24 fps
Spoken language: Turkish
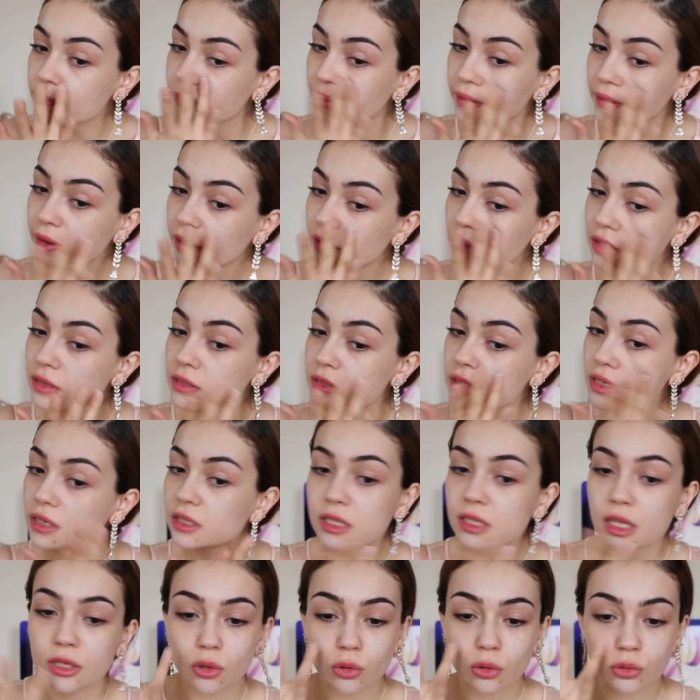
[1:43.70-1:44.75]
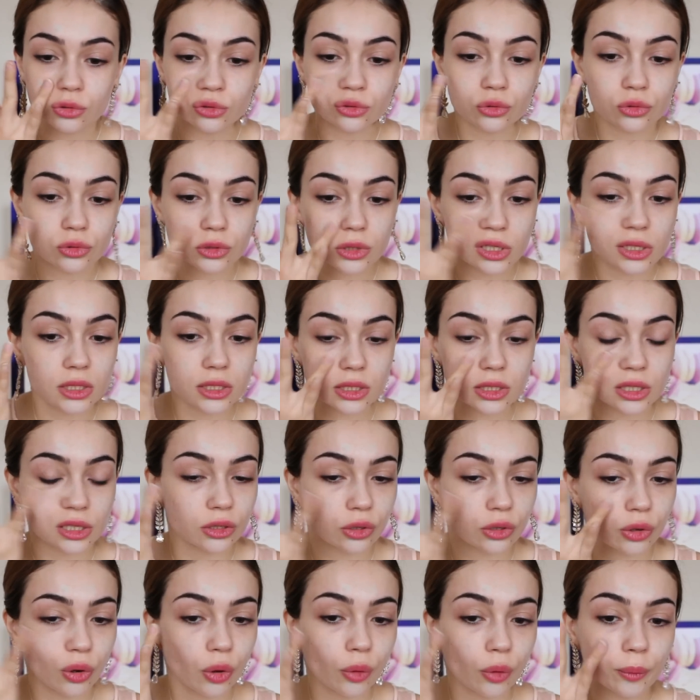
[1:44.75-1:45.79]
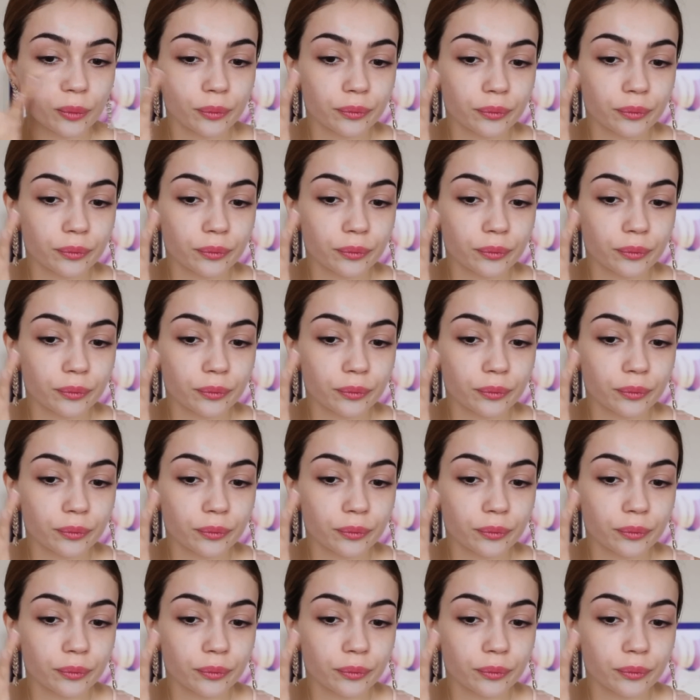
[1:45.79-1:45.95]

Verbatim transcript: eğer hassasiyet oluştuysa kızarıyor.